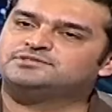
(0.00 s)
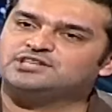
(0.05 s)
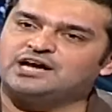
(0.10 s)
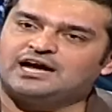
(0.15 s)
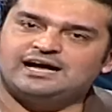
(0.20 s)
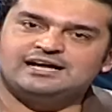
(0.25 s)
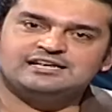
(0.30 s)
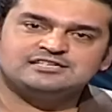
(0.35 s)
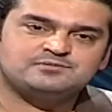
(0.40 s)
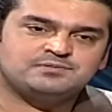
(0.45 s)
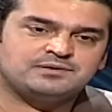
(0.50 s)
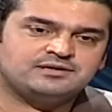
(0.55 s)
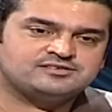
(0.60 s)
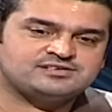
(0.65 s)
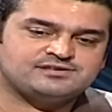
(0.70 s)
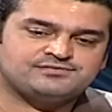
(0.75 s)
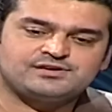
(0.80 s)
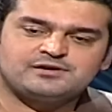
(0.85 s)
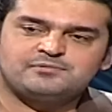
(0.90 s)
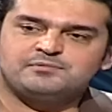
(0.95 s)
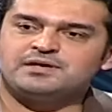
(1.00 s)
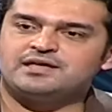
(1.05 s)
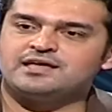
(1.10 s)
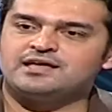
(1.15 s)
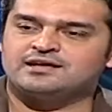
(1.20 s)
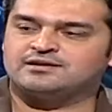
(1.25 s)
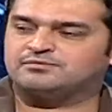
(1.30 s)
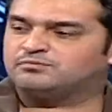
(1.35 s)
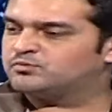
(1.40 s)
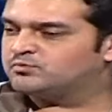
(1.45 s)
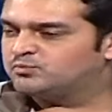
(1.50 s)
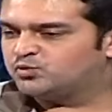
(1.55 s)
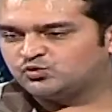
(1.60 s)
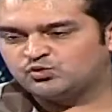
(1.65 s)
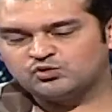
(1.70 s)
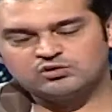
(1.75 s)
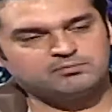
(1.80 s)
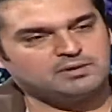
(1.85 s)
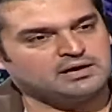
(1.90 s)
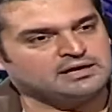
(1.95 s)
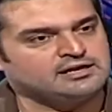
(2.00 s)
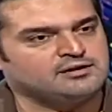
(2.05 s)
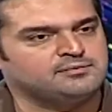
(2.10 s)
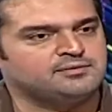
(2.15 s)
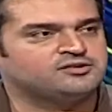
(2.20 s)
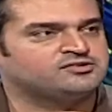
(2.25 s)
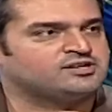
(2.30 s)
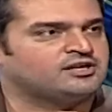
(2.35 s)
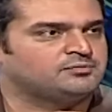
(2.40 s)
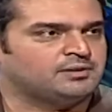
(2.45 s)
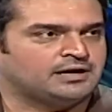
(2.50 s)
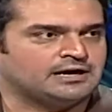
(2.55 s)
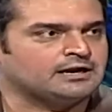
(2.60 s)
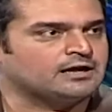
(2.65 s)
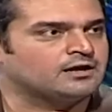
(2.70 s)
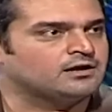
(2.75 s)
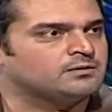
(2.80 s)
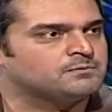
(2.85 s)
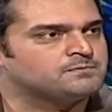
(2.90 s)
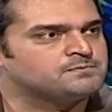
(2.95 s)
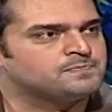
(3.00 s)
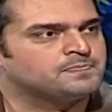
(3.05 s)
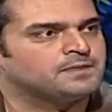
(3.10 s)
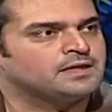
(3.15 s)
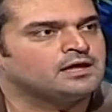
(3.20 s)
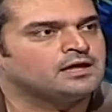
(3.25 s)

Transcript: जहाज़ पे सफ़र में एक बुज़ुर्ग अंकल मेरे साथ बैठ गए ओए